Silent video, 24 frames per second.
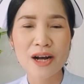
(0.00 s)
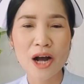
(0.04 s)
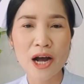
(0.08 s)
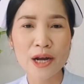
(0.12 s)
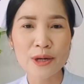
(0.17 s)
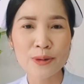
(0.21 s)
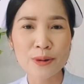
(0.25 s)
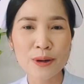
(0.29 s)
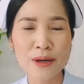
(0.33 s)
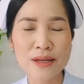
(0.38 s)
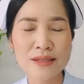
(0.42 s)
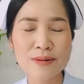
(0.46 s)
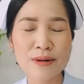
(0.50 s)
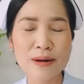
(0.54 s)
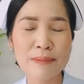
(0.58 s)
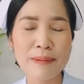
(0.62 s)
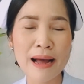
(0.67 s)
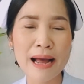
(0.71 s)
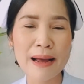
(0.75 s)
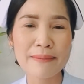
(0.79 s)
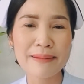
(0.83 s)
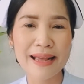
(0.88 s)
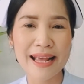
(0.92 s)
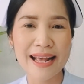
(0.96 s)
ขอให้ทุกคนสุข
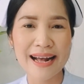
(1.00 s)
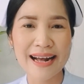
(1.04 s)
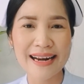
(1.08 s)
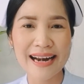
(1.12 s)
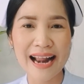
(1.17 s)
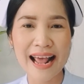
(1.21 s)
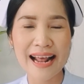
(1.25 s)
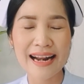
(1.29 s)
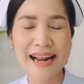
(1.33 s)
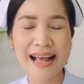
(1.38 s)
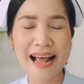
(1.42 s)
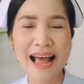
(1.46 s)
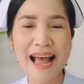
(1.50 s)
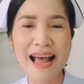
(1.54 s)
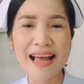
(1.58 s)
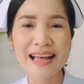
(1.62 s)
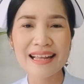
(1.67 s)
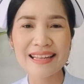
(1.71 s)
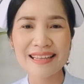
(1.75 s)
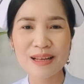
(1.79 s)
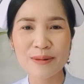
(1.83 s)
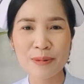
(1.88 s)
ภาพแข็งแรงนะคะ